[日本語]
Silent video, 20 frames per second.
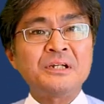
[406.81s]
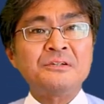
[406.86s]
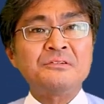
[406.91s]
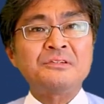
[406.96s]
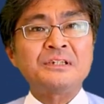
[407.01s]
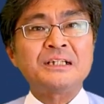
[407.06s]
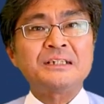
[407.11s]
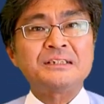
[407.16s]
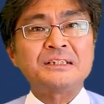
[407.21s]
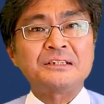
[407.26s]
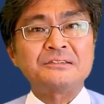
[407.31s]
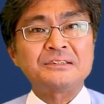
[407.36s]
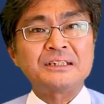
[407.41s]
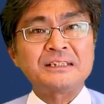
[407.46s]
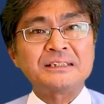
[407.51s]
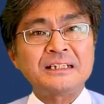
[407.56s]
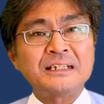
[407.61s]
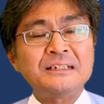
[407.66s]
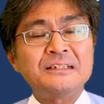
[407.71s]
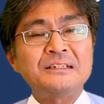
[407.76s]
辺を出してく
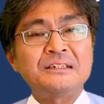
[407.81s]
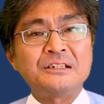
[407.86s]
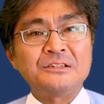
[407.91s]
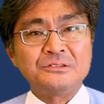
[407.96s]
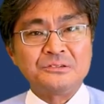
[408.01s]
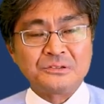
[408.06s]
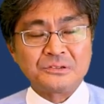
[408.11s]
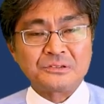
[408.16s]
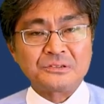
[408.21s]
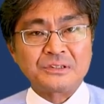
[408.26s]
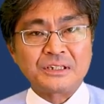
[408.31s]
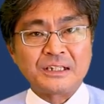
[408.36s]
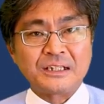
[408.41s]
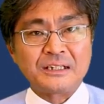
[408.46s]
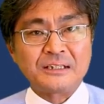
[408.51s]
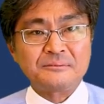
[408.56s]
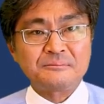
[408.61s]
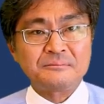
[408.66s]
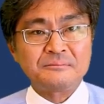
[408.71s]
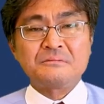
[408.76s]
ださいっていうこと
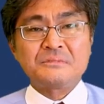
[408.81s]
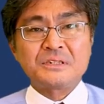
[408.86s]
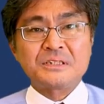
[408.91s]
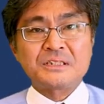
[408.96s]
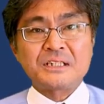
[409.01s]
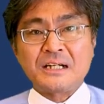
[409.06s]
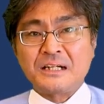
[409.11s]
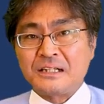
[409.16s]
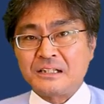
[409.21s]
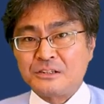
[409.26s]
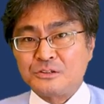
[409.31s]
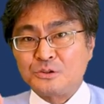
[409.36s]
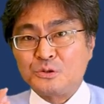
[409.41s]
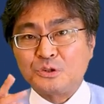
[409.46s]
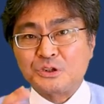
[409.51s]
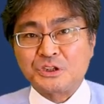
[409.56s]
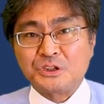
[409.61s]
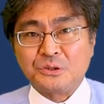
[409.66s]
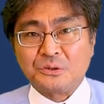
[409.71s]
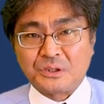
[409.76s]
だ。さあど
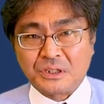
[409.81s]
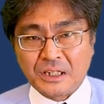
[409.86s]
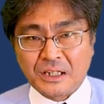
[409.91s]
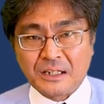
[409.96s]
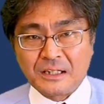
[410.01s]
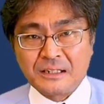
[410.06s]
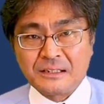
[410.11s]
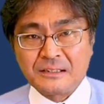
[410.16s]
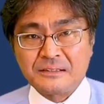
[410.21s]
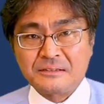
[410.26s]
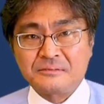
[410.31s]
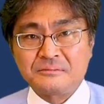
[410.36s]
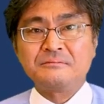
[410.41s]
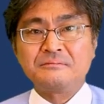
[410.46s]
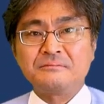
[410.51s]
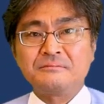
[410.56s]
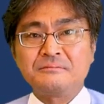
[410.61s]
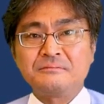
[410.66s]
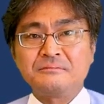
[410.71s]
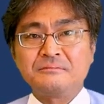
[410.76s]
うしようか。
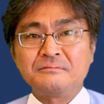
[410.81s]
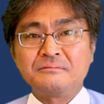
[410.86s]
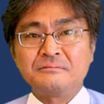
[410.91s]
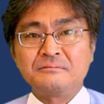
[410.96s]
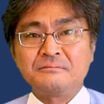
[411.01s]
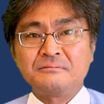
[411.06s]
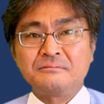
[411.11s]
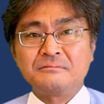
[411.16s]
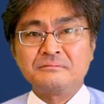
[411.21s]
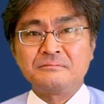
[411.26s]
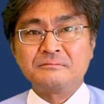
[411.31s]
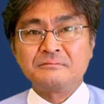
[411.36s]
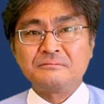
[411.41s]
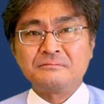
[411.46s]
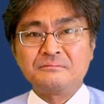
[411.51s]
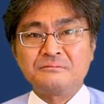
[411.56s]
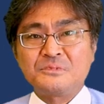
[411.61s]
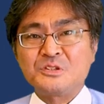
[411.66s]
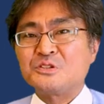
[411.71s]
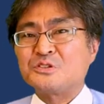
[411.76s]
延長
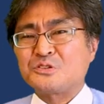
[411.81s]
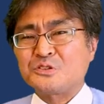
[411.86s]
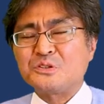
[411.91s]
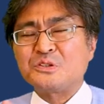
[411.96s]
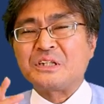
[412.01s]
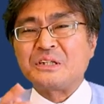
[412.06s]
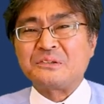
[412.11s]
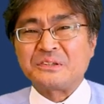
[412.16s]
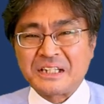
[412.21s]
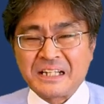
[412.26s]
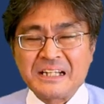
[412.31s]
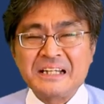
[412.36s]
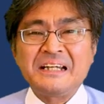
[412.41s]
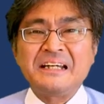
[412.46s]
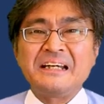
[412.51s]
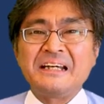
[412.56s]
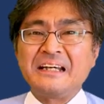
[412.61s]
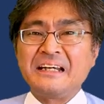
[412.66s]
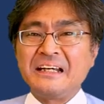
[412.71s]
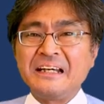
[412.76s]
そうだよ
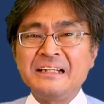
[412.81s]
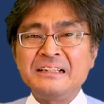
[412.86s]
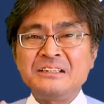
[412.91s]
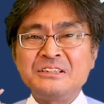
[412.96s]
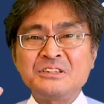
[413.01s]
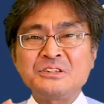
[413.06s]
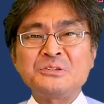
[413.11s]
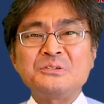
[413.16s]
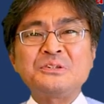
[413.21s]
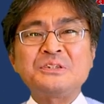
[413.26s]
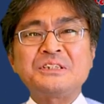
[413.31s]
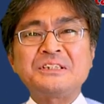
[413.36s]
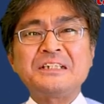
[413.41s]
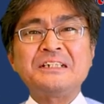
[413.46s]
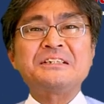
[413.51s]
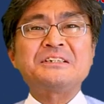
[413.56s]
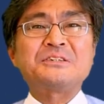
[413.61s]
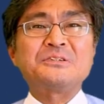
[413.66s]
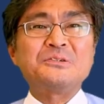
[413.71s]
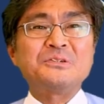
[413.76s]
ね。延長し
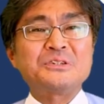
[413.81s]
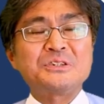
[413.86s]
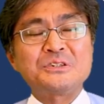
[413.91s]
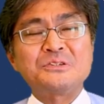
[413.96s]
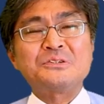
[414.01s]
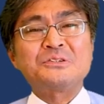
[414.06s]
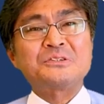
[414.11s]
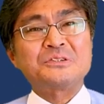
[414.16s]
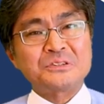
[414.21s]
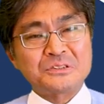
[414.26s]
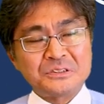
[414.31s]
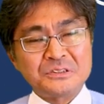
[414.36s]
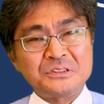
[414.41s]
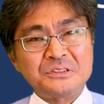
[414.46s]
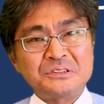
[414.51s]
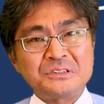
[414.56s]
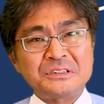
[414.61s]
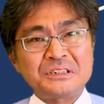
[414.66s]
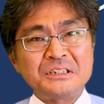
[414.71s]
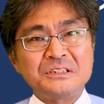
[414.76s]
て相似を作
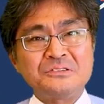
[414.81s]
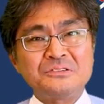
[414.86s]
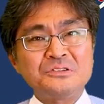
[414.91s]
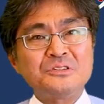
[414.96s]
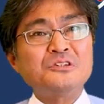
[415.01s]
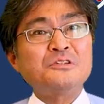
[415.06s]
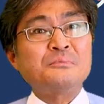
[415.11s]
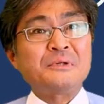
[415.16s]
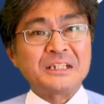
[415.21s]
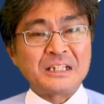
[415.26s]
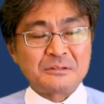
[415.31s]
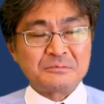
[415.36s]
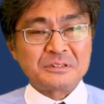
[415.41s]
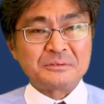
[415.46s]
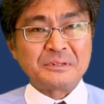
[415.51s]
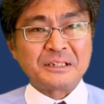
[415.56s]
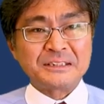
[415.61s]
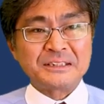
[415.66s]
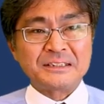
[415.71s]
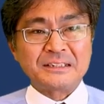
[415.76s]
るっていうのを学
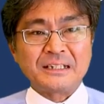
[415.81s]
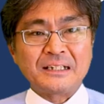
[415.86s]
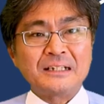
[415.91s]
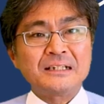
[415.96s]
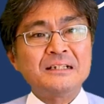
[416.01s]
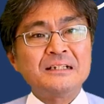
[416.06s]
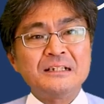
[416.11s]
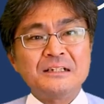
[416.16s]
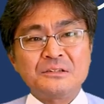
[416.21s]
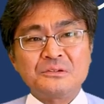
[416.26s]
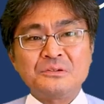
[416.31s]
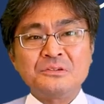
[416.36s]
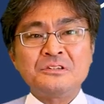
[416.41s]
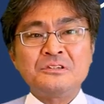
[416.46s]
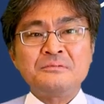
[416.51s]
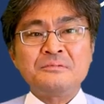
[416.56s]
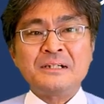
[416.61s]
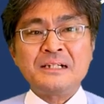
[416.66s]
びました。この